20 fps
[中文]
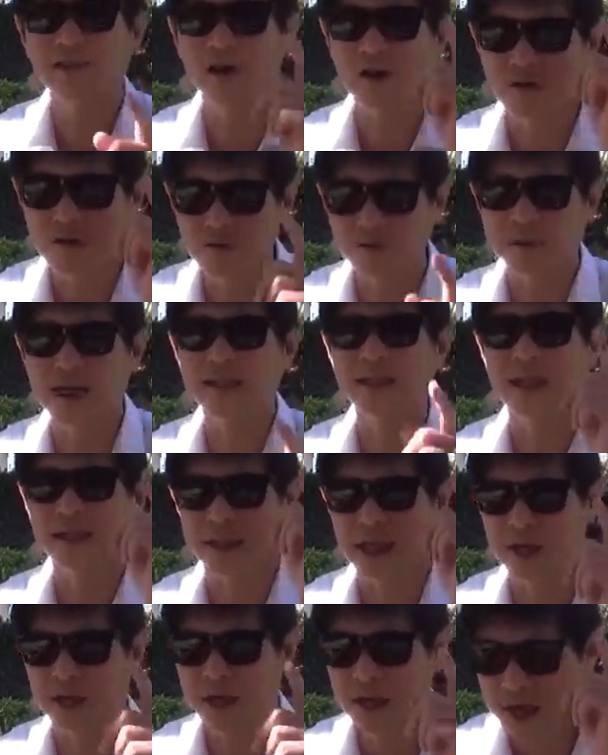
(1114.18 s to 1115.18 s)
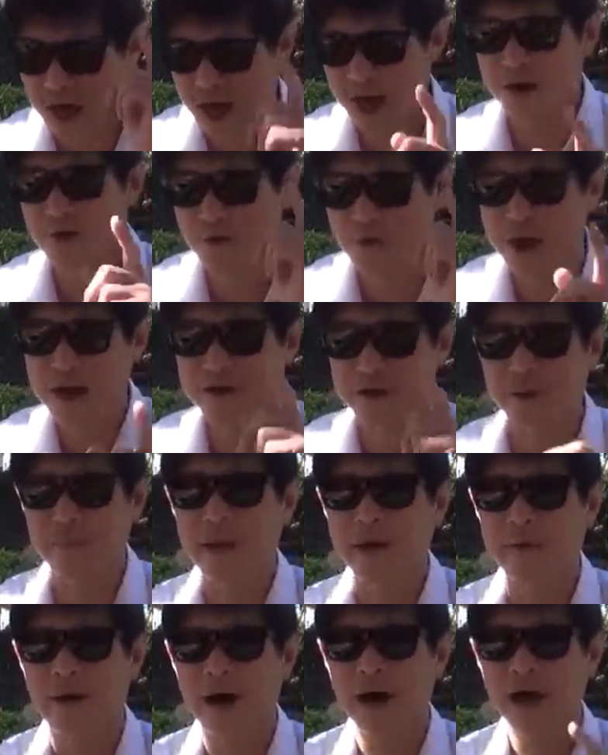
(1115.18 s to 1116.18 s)
到共产党他很快就要
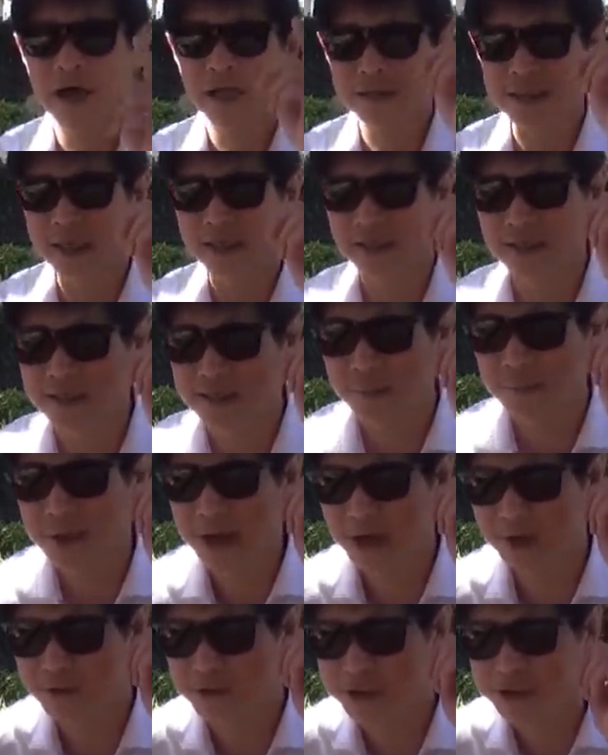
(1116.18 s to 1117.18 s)
灭亡，但是怎么样去